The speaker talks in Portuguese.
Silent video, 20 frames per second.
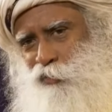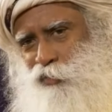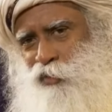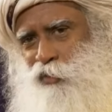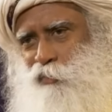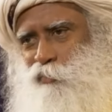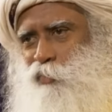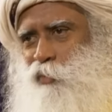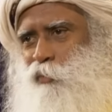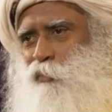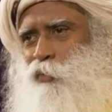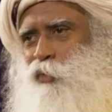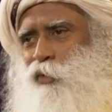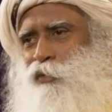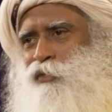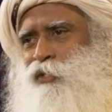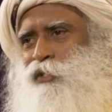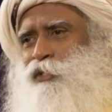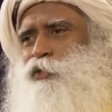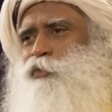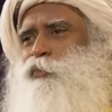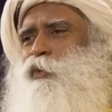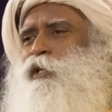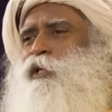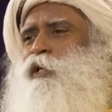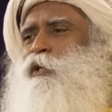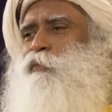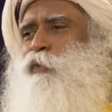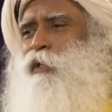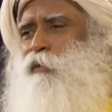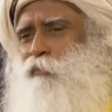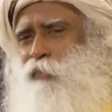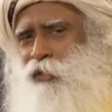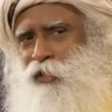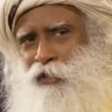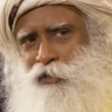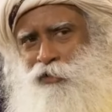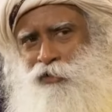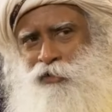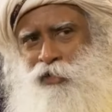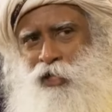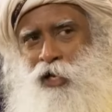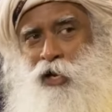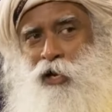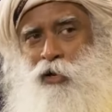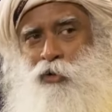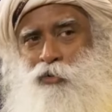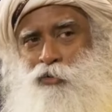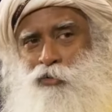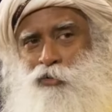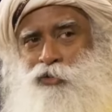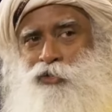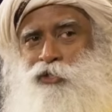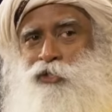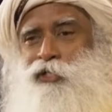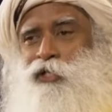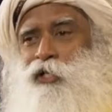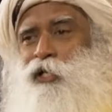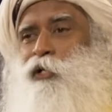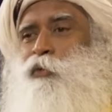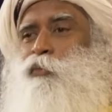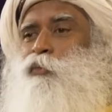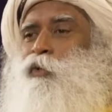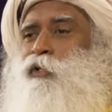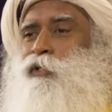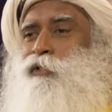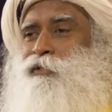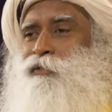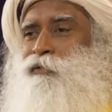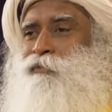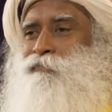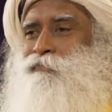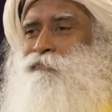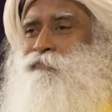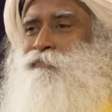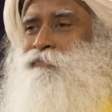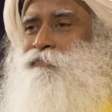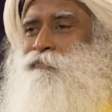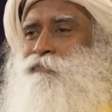ensinando a você um processo simples, como voltar-se para dentro em 21